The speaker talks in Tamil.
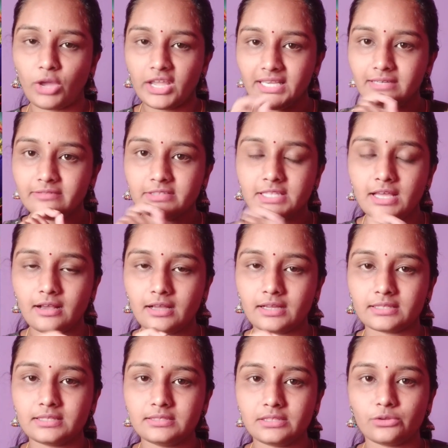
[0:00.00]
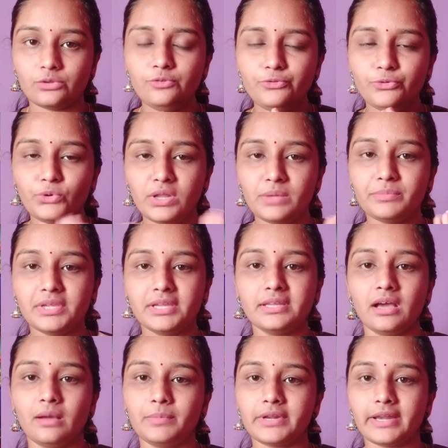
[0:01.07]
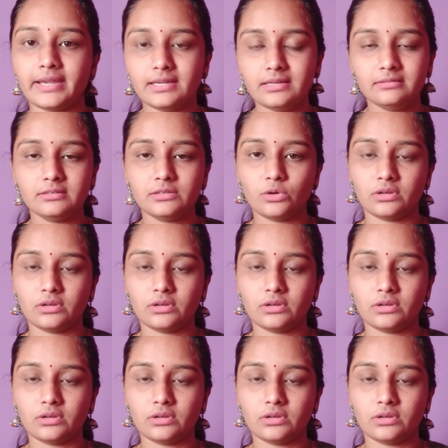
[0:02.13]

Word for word: ஒய்லெட் வந்து அங்கங்க தான் தெரியும் ஃபுல்லா பீடு அப்ப ரெட்டு